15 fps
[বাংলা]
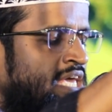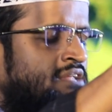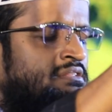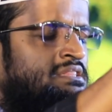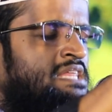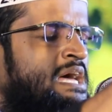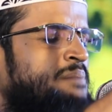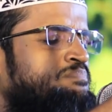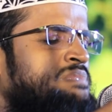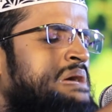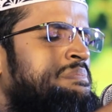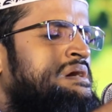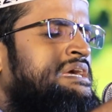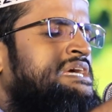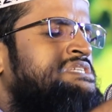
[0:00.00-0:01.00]
কিন্তু আপনি
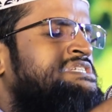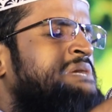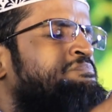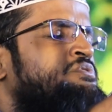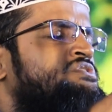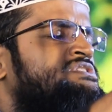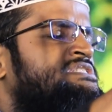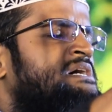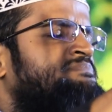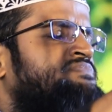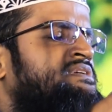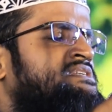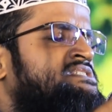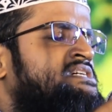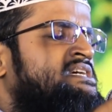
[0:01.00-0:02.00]
আমাকে যে প্রস্তাব
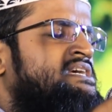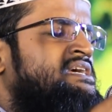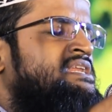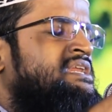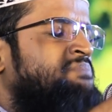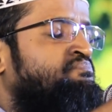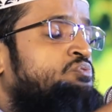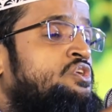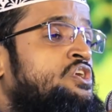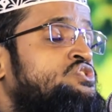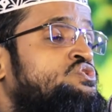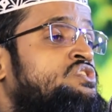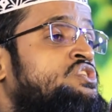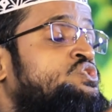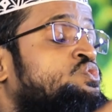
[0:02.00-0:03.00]
দিচ্ছেন
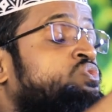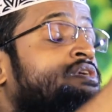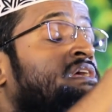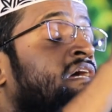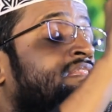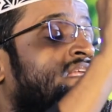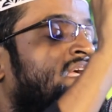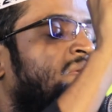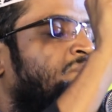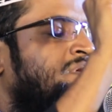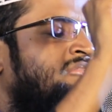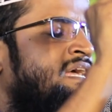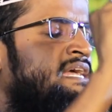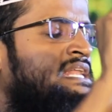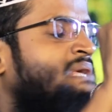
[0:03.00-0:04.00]
প্রয়োজনে দুনিয়া থেকে
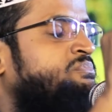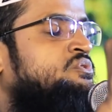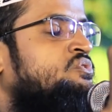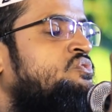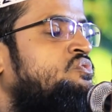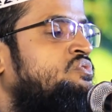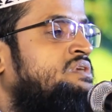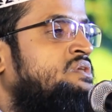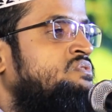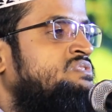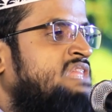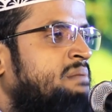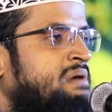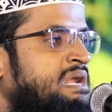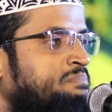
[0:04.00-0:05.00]
বিদায় নেব
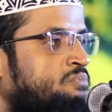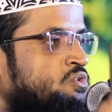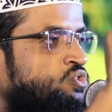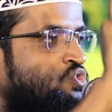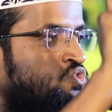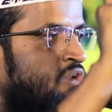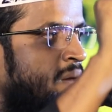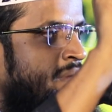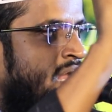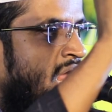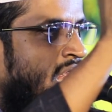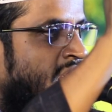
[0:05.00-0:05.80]
কিন্তু আমার বন্ধু আমার